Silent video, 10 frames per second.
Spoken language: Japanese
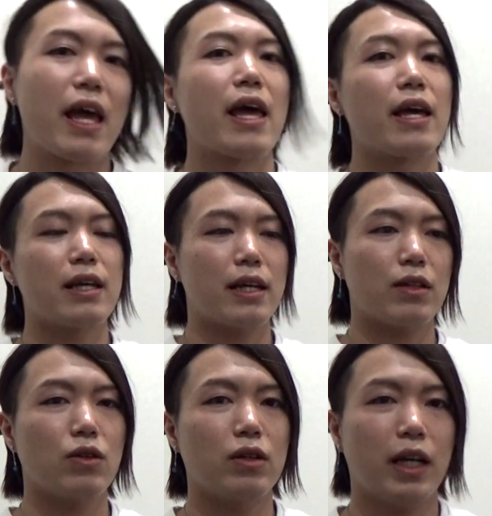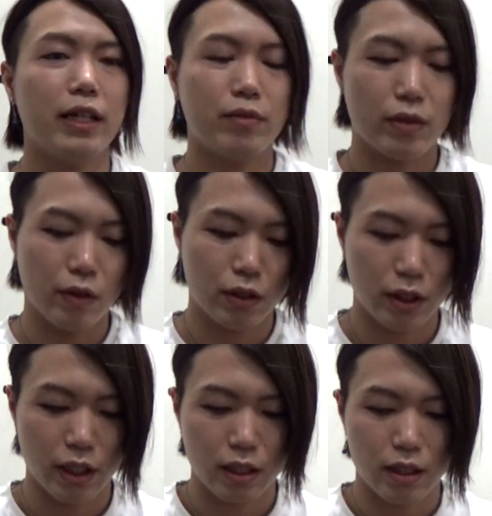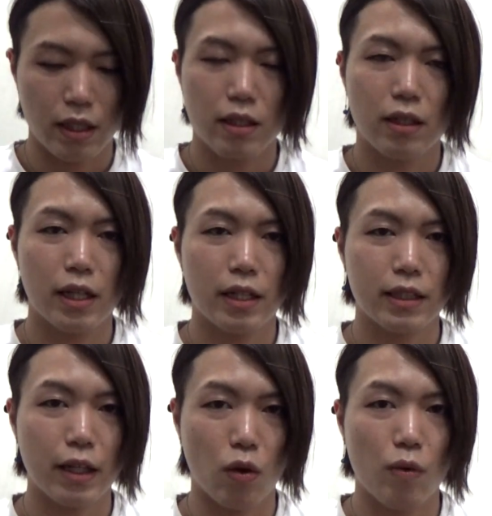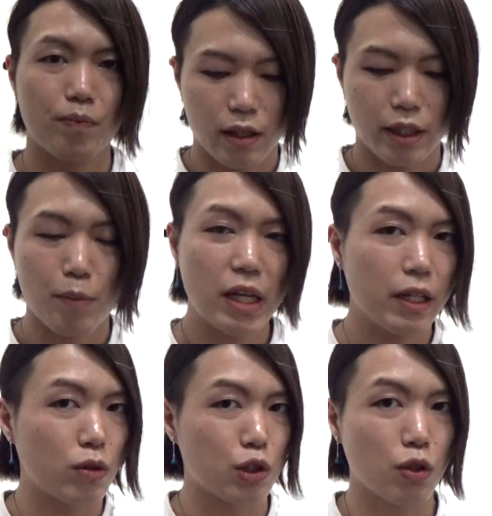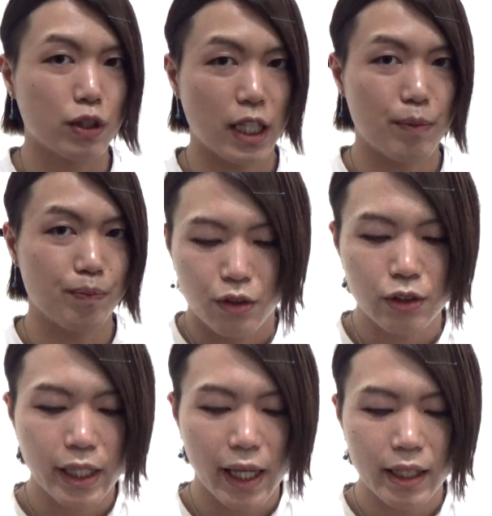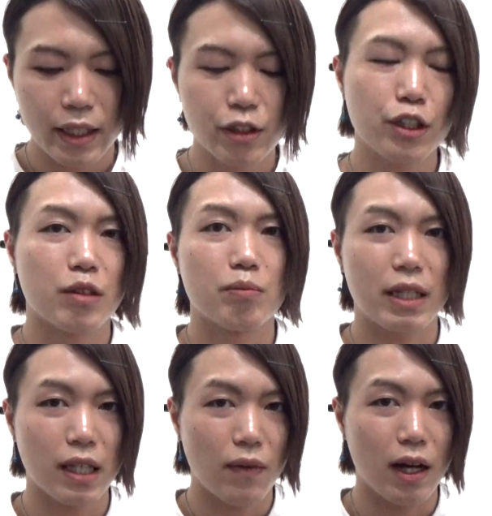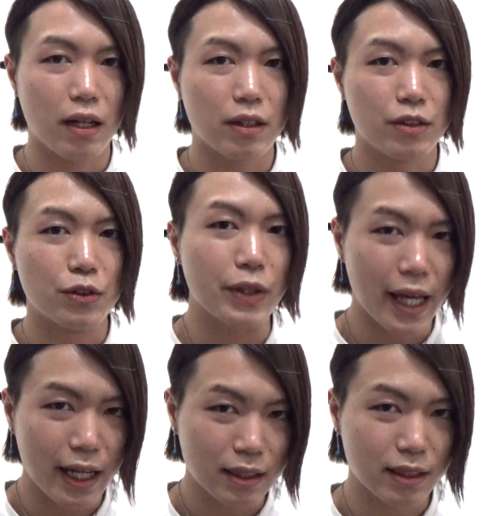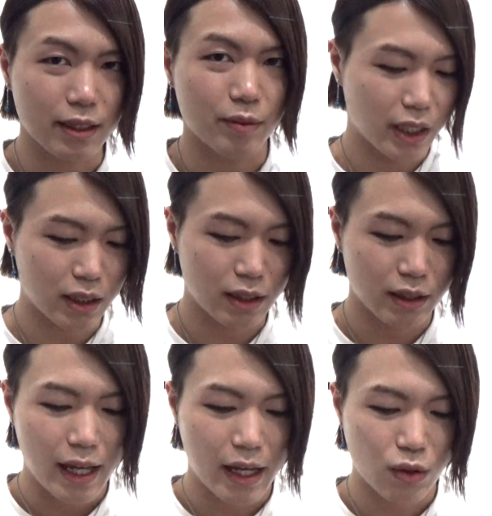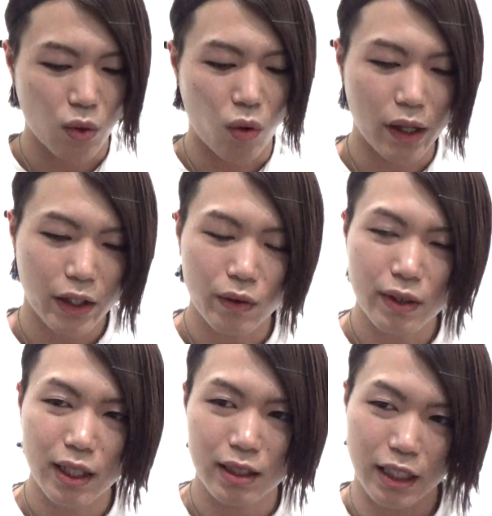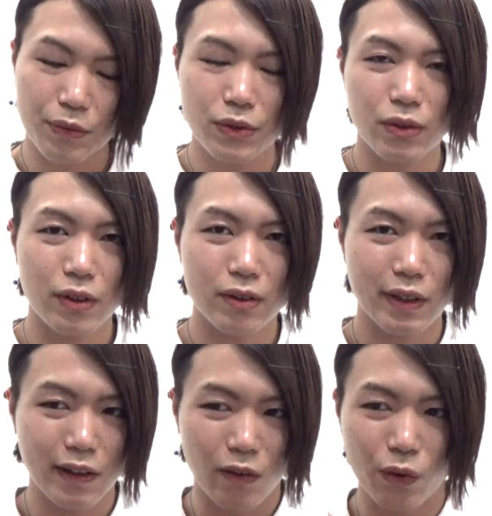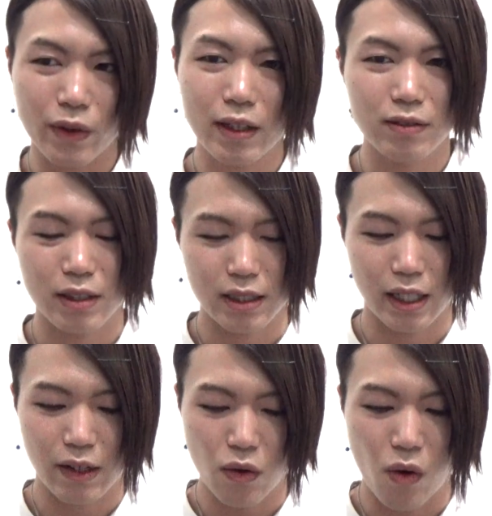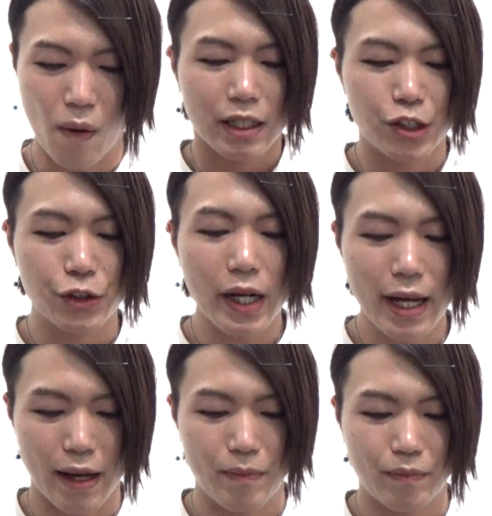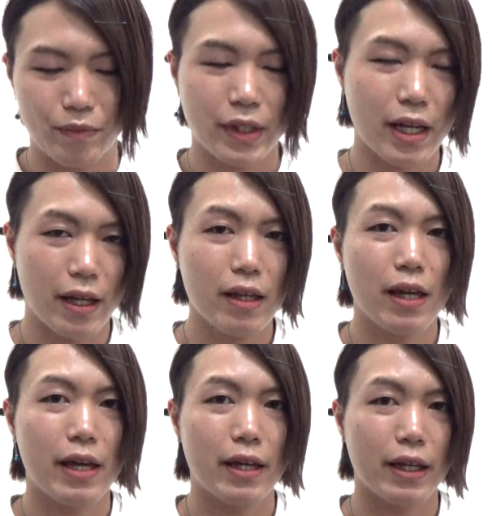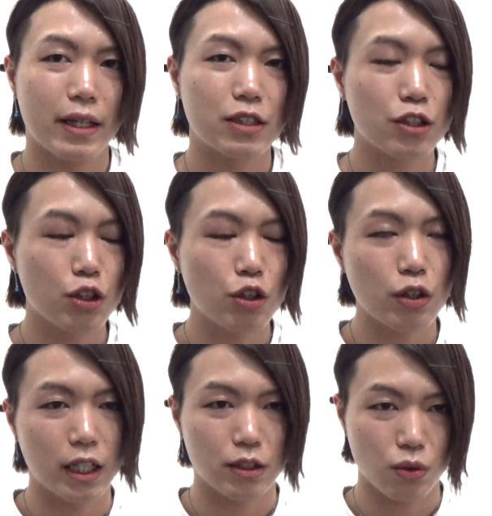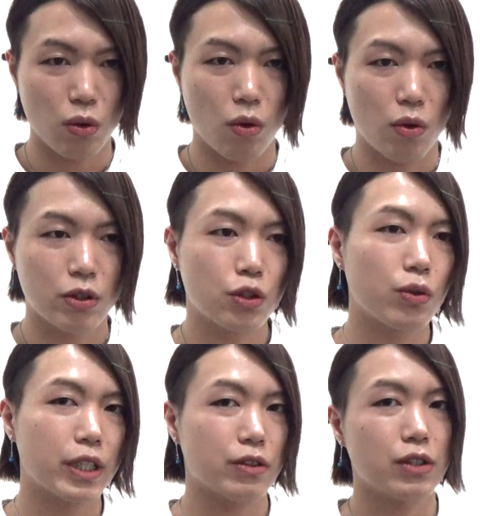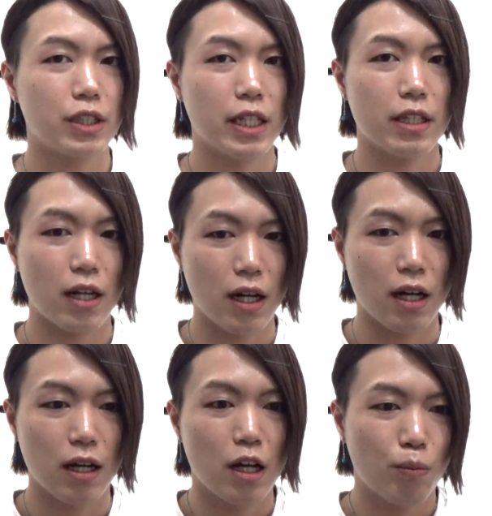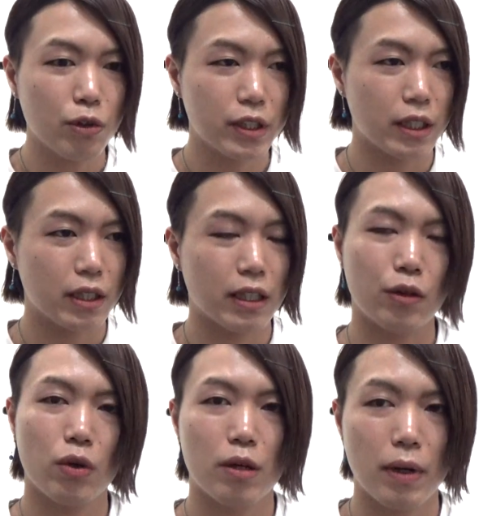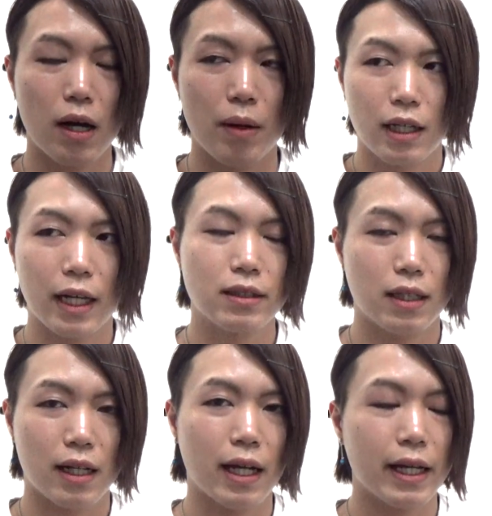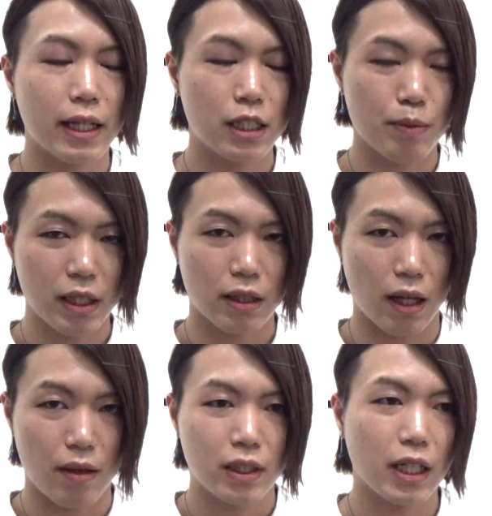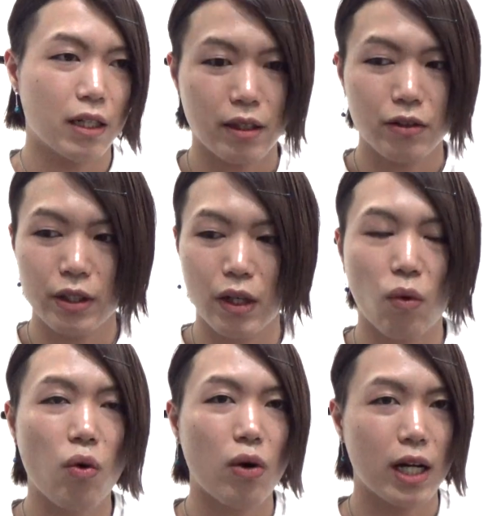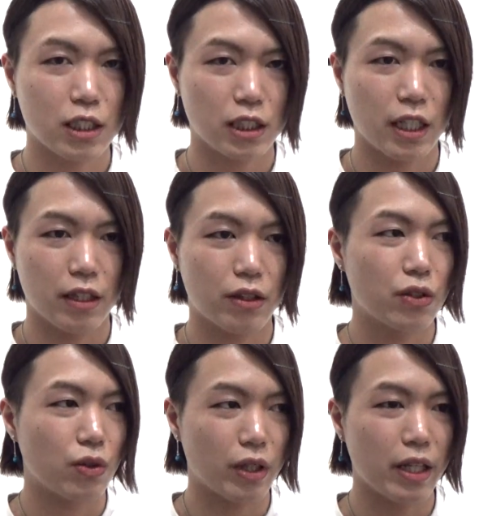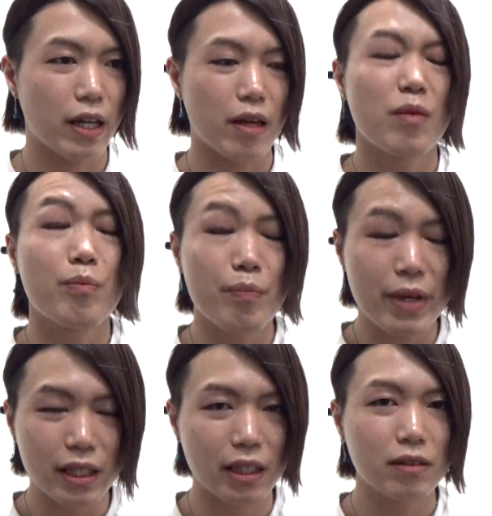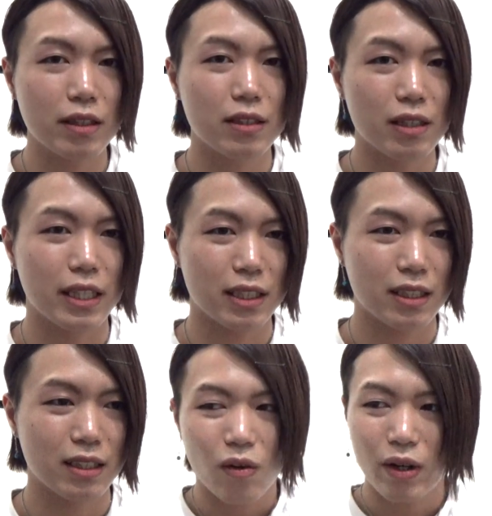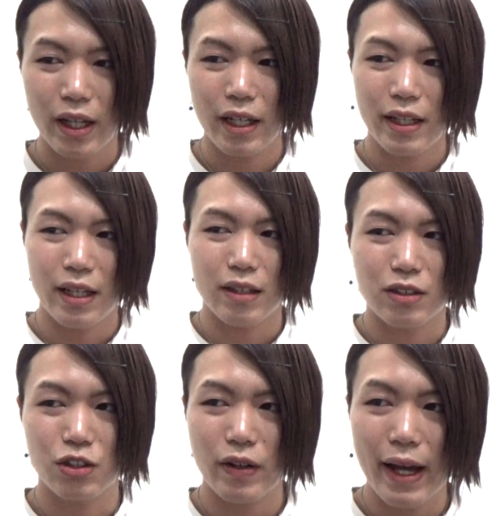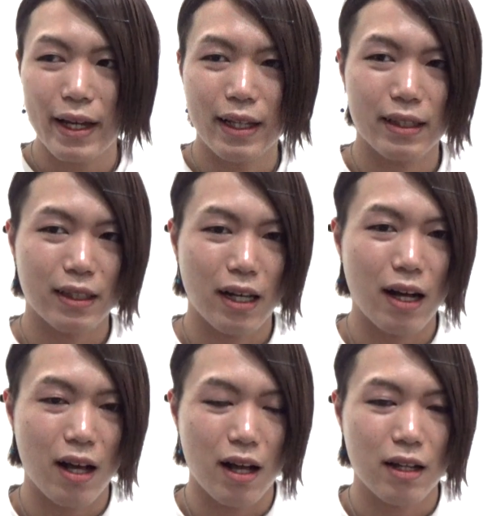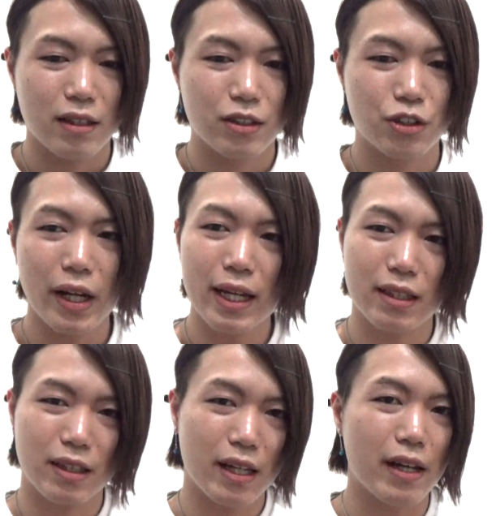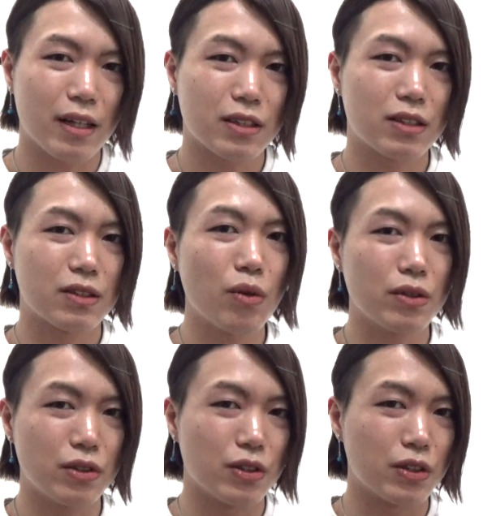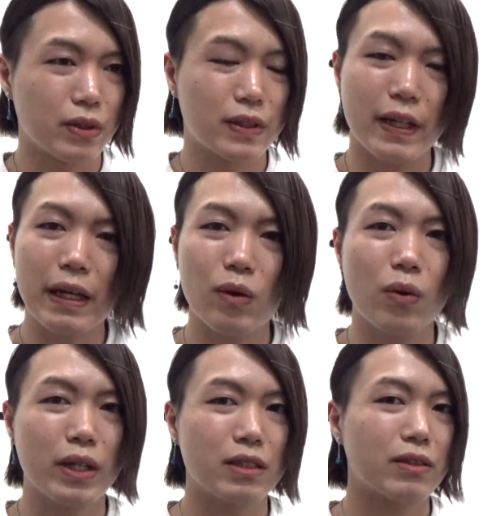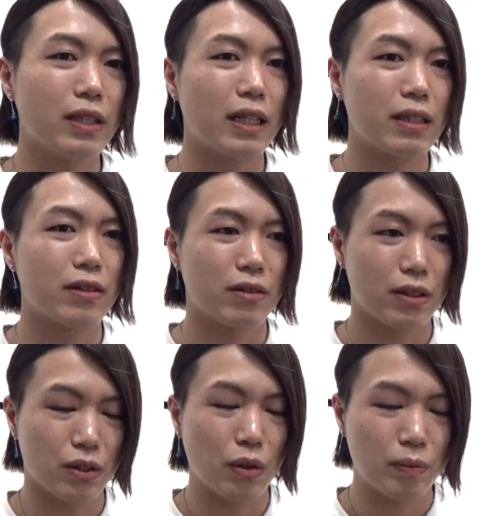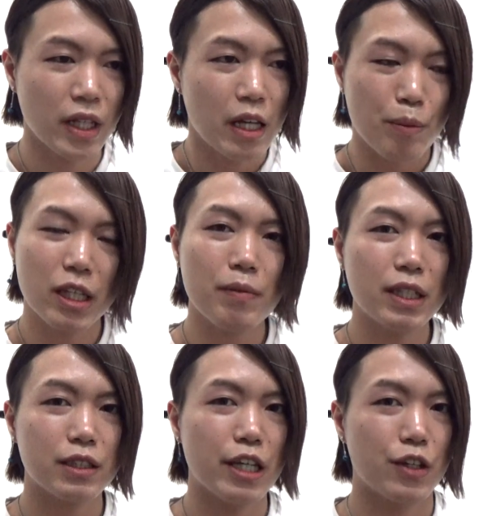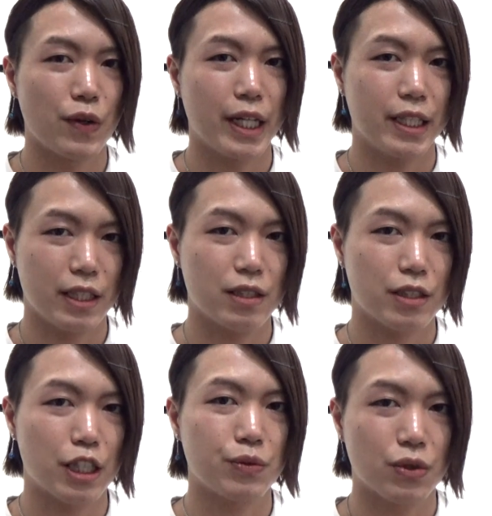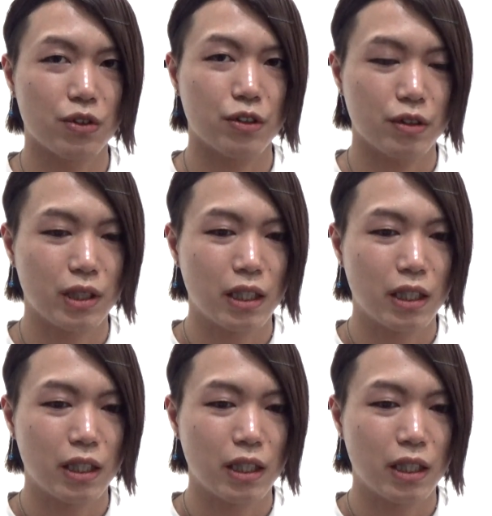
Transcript: えー、っとはいでは次ですね、えー、最後デメリットその3抜けにくいまたは抜けやすいですえっ、とこれ極端なシャフトによって異なるんですけれどジュラやで、えー、水牛ハズを装着していたら、もし、例えば、ハズが欠けてしまった。じゃあ、抜いて交換したいっていう時に、めっちゃ抜きづらいです。これね、ジュラヤだったら、ジュラヤってすごく精巧な作りになってるんですよ。めちゃめちゃ精度がいいんです、シャフトの。